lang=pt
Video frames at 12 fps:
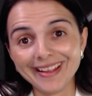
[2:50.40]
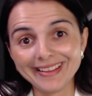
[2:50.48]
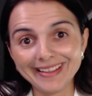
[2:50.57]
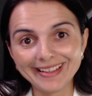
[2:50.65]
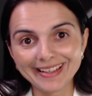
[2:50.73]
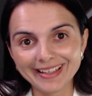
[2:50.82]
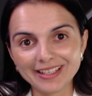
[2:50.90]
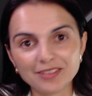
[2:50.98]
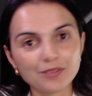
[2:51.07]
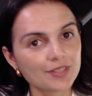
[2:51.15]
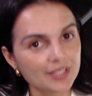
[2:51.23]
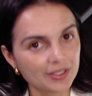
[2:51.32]

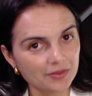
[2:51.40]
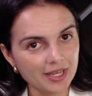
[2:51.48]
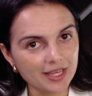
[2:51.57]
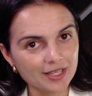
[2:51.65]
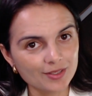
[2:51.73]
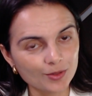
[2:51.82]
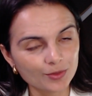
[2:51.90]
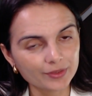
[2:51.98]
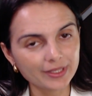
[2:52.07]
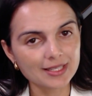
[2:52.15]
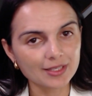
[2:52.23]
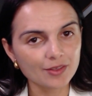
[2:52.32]
direito, e você não quer que isso
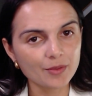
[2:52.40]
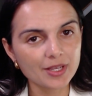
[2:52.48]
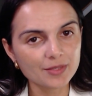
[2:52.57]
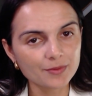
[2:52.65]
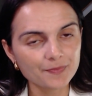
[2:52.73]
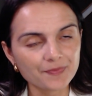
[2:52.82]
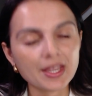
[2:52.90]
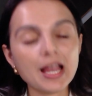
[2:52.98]
aconteça, não é mesmo?